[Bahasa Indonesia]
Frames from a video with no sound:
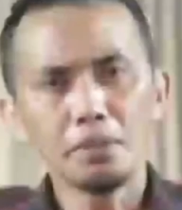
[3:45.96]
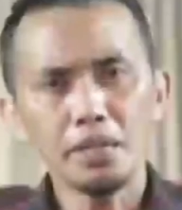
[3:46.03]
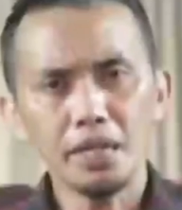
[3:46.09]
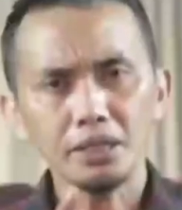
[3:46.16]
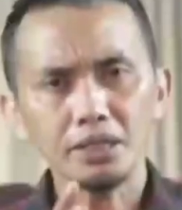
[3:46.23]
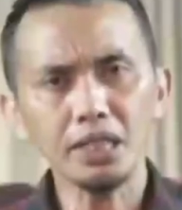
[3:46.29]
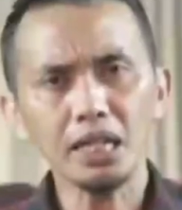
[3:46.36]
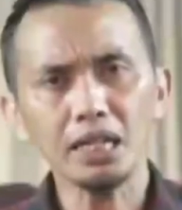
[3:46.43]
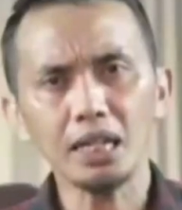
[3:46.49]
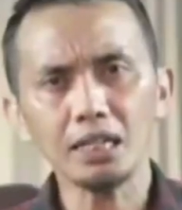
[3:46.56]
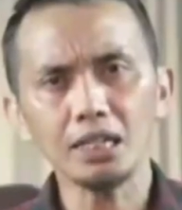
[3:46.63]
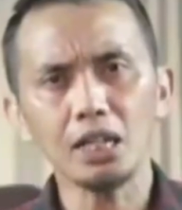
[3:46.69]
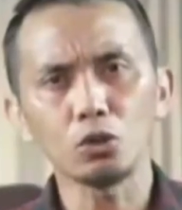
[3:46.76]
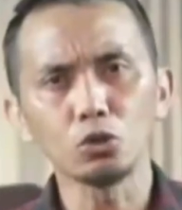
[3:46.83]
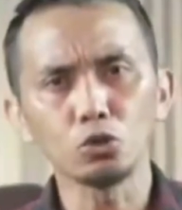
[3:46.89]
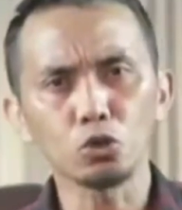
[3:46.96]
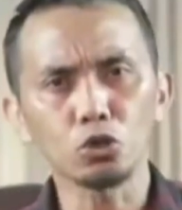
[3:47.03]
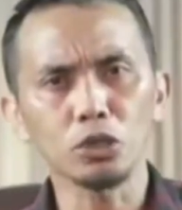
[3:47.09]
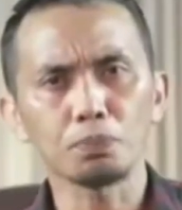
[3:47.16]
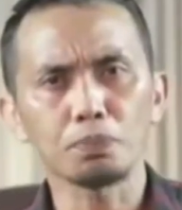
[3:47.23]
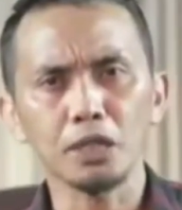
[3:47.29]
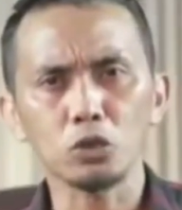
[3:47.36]
Biasakanlah
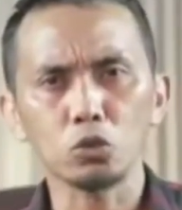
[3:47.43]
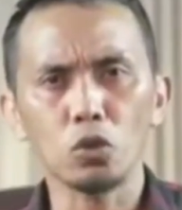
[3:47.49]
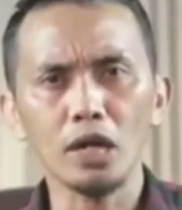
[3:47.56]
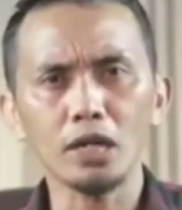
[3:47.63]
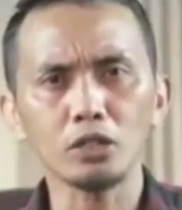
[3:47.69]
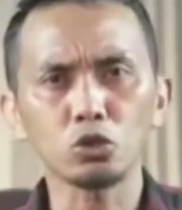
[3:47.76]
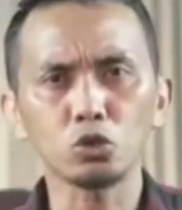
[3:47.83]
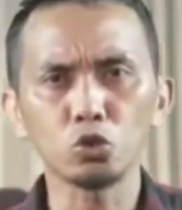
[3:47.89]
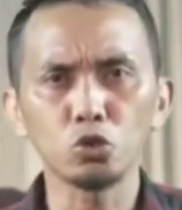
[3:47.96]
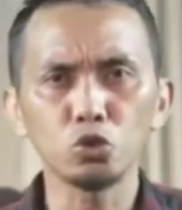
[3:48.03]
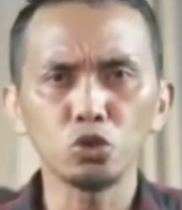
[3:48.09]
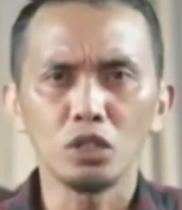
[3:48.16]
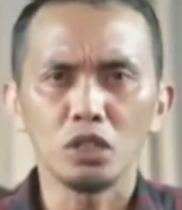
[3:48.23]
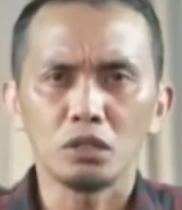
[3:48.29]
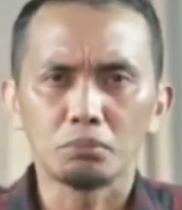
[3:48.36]
untuk tepat waktu,